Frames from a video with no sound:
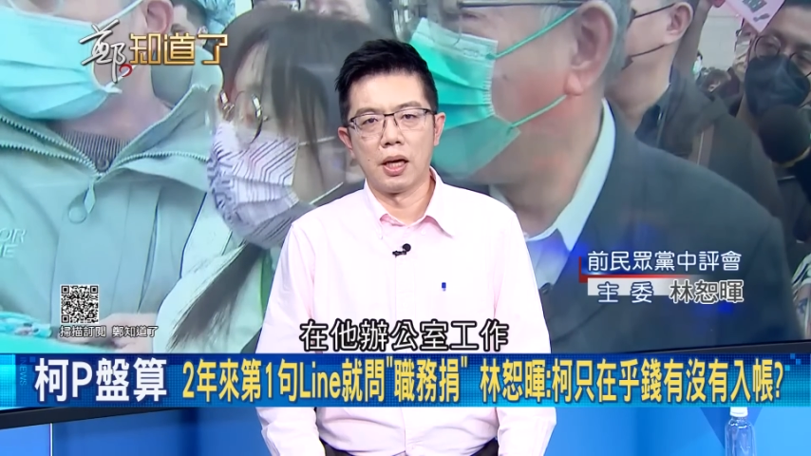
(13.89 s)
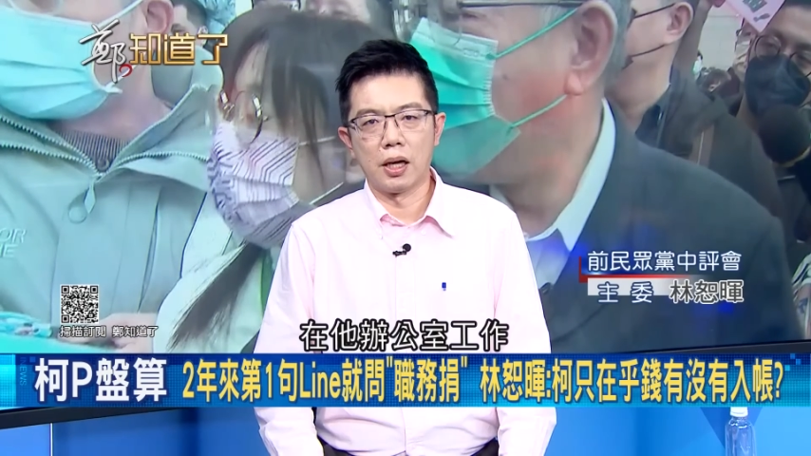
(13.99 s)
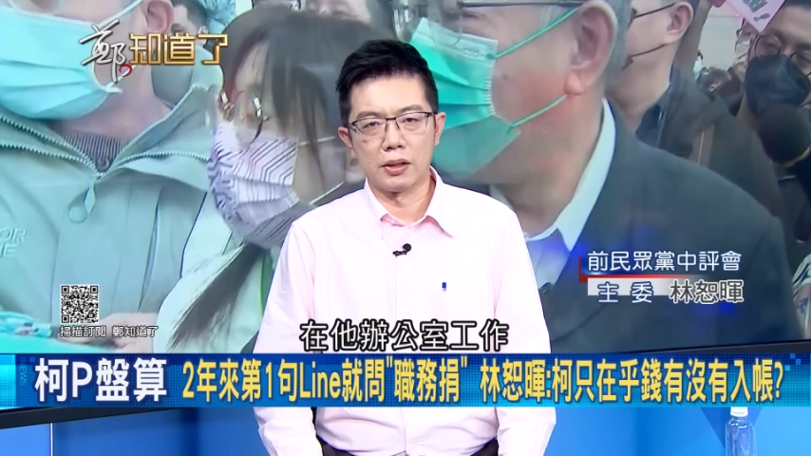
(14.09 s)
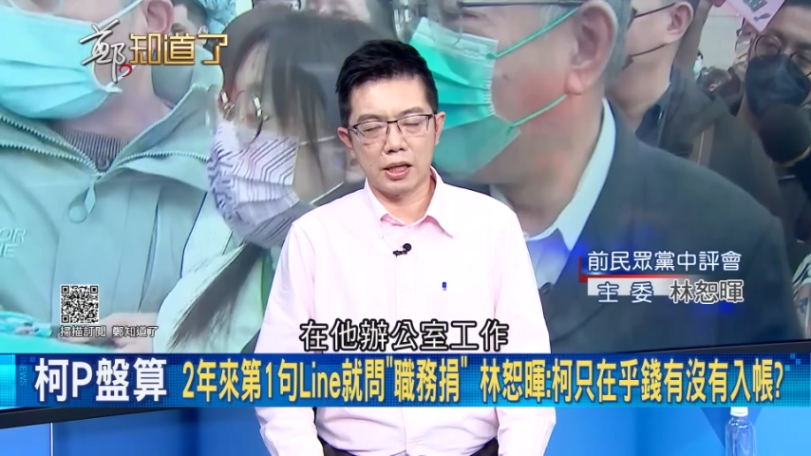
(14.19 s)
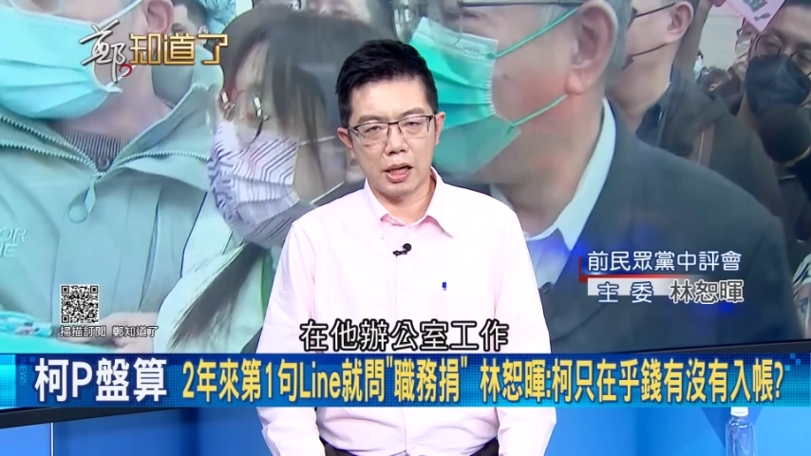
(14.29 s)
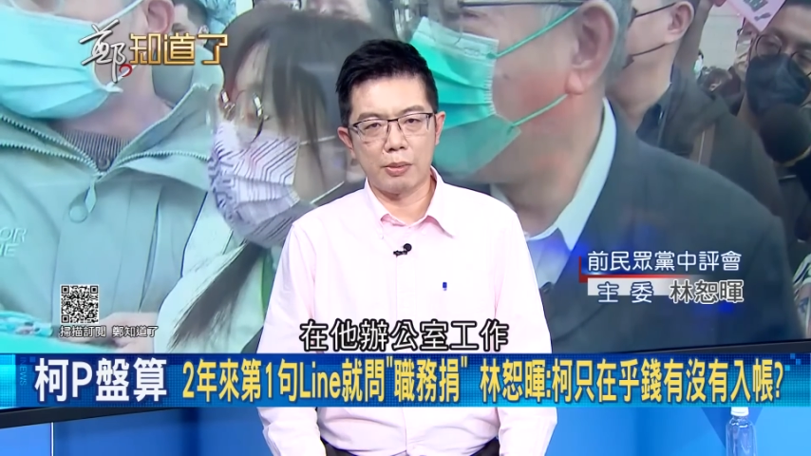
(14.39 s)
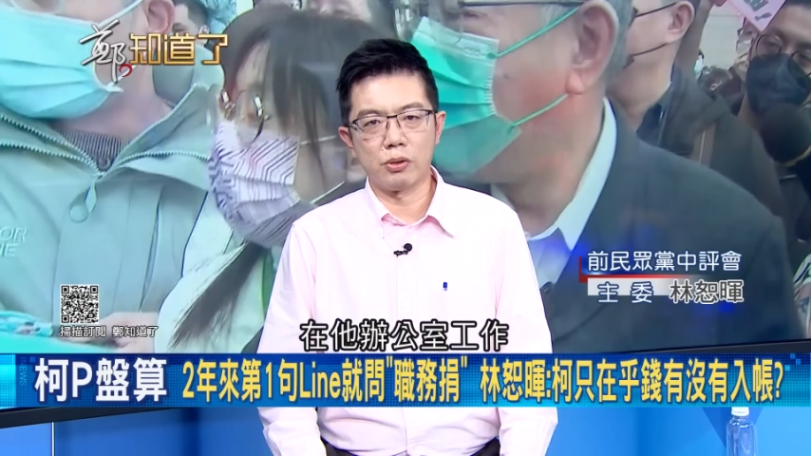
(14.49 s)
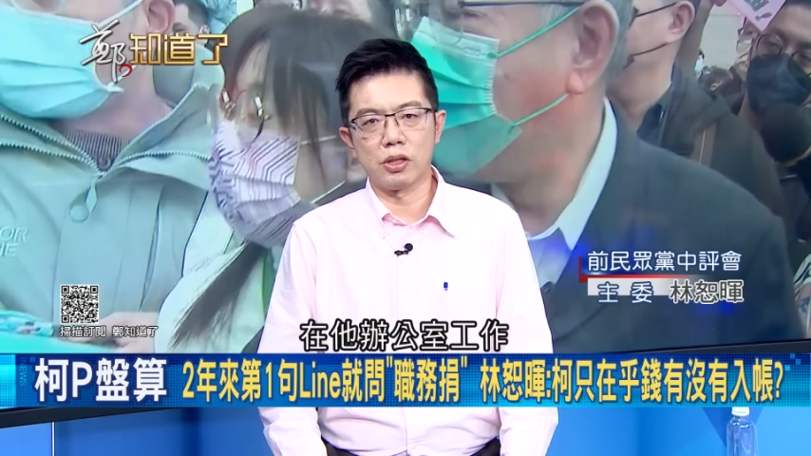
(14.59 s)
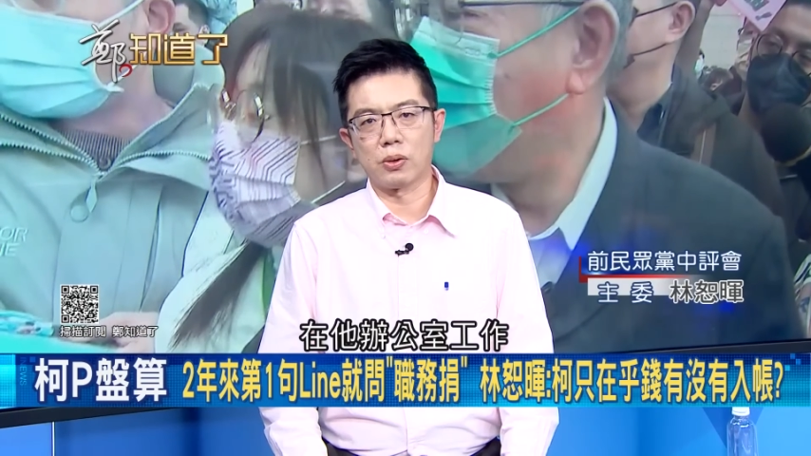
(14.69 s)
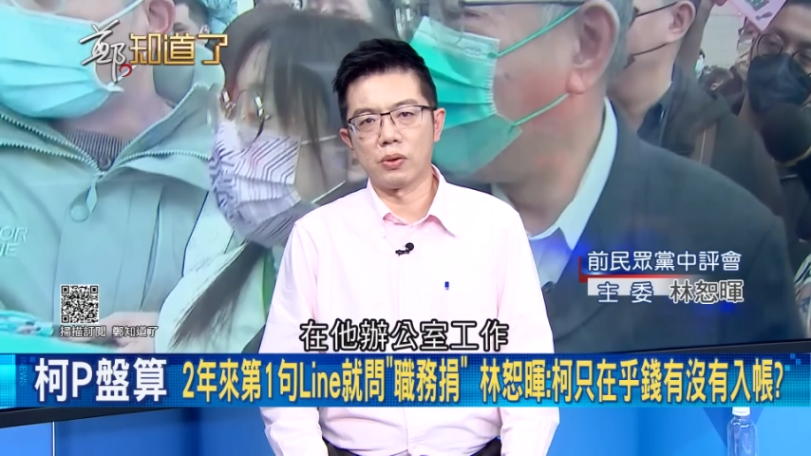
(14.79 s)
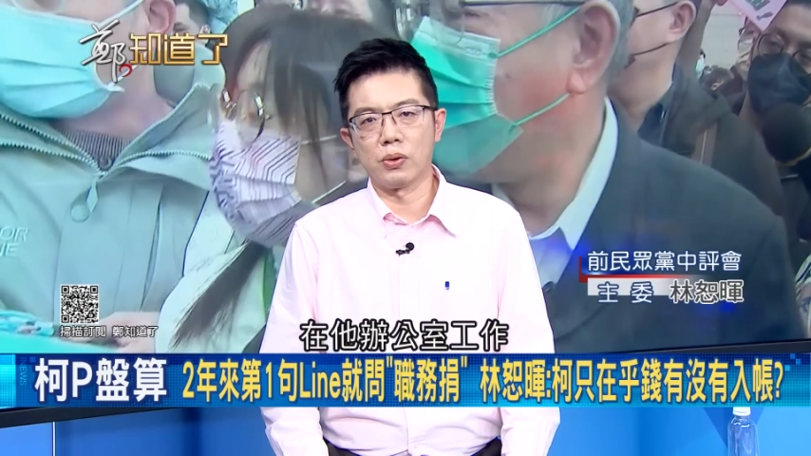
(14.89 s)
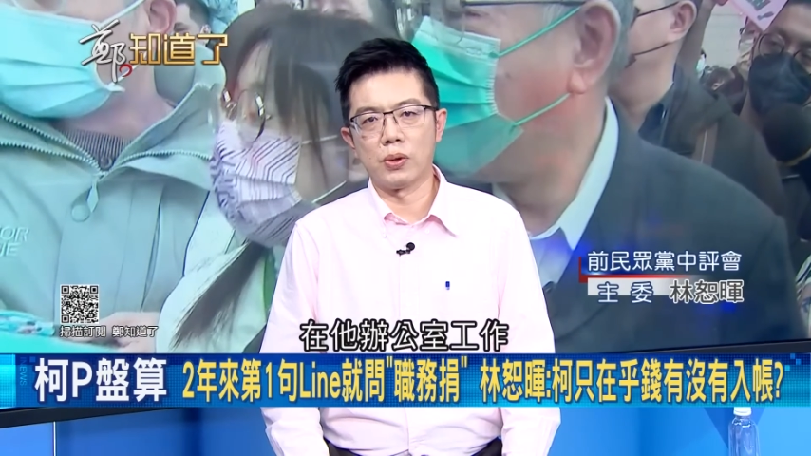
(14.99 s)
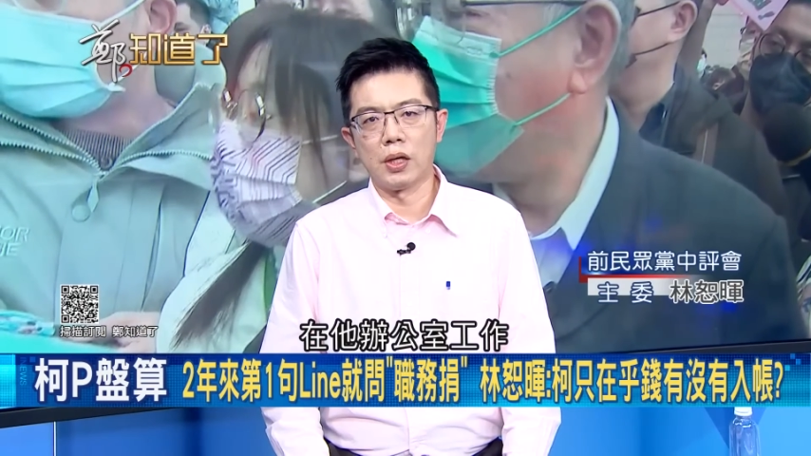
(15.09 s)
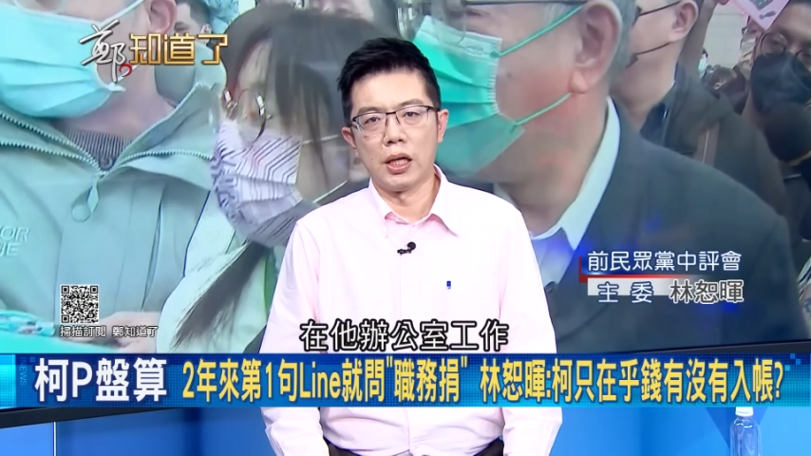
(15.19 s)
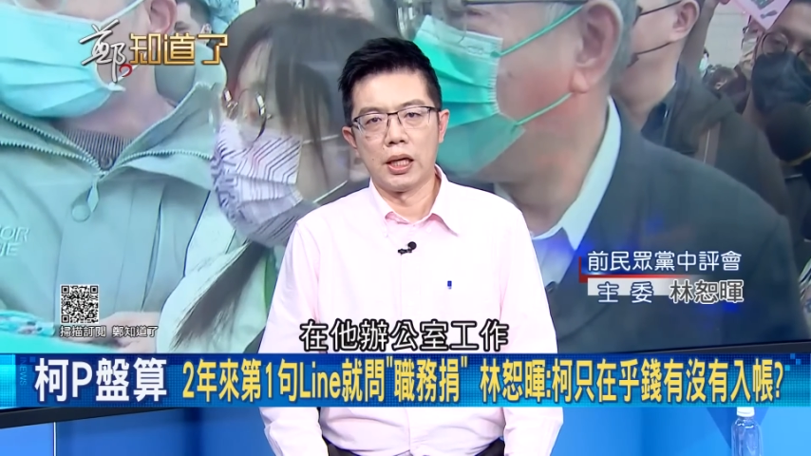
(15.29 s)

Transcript: 好，在他办公室工作。